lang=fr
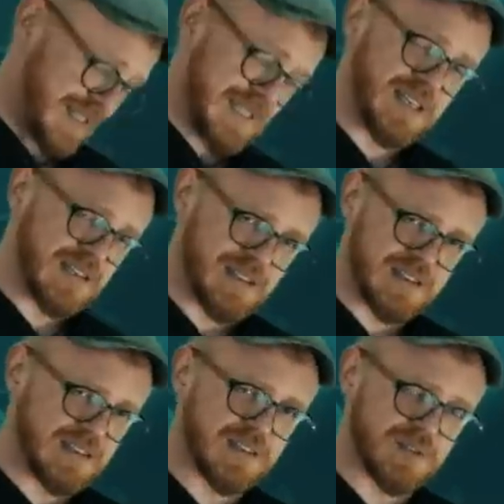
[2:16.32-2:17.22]
eh,
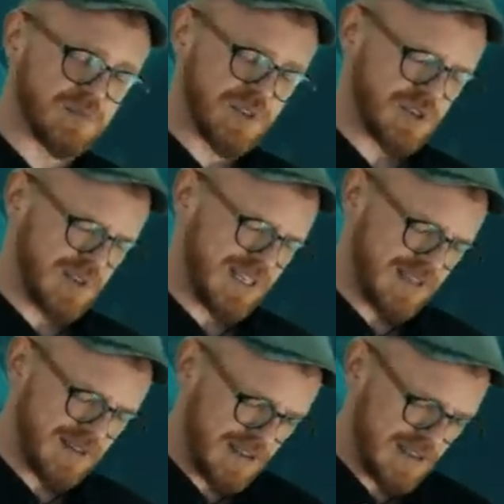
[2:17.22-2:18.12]
euh,
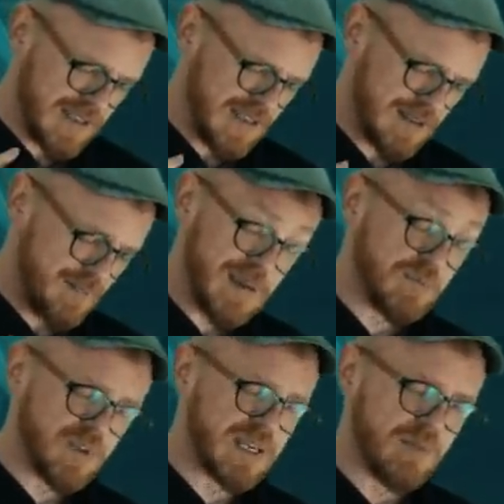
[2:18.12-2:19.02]
les,
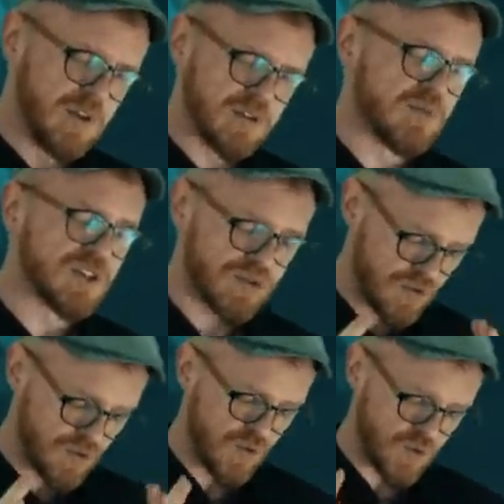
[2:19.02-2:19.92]
mêmes de Camelot, moi je...
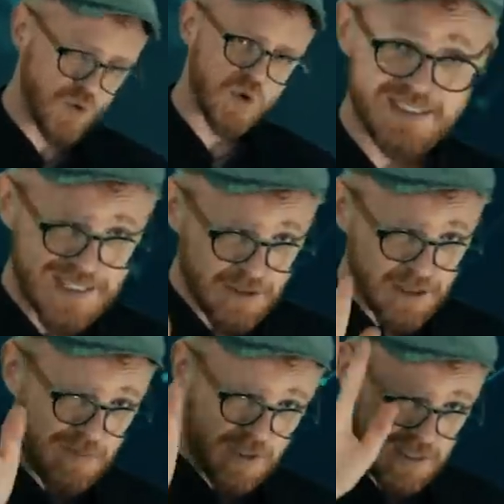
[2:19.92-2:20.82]

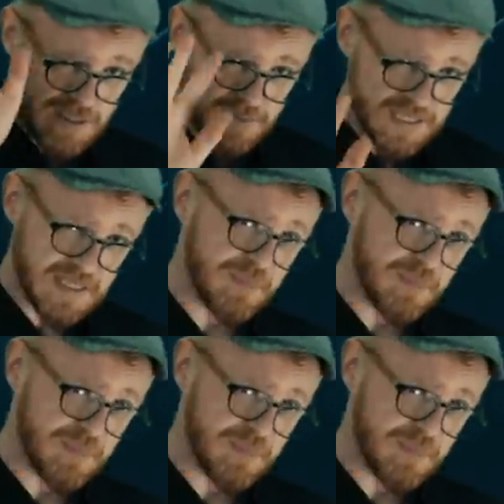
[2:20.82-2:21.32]
j'adore Camelot, hein, c'est pas ça,